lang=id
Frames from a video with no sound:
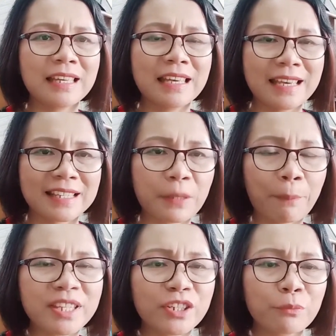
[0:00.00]

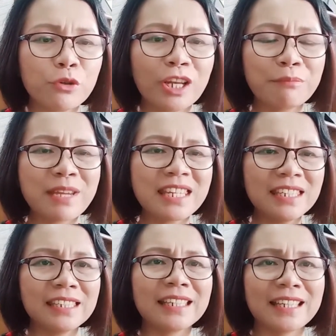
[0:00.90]
Sepanjang bulan
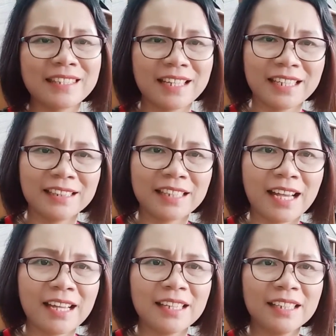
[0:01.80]
Mei, gereja
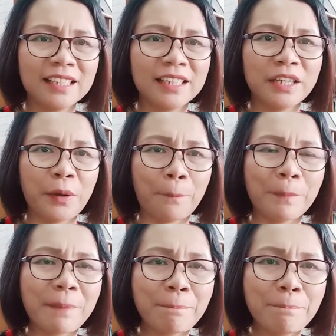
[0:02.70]
kita
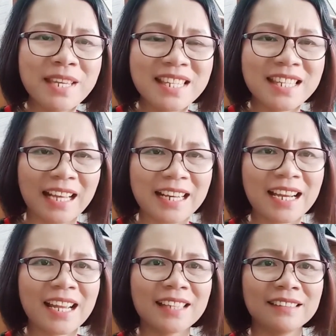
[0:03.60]

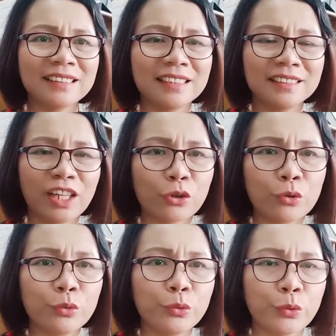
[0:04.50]
membicarakan tentang Roh
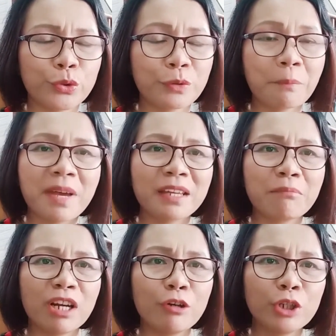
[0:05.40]
Kudus, baik
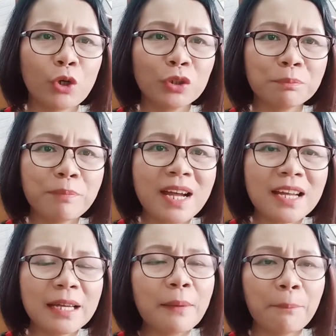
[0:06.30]
melalui
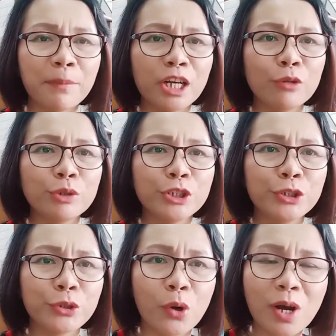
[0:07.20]
khotbah, melalui
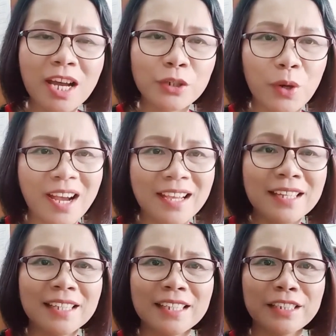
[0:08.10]
doa-doa,
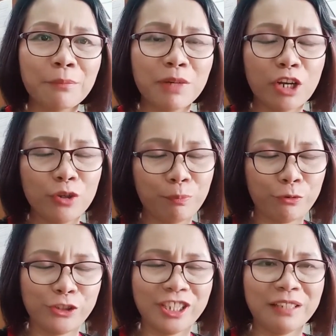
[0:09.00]
dan melalui
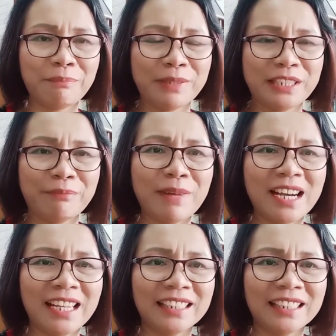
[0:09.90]
pujian penyembahan.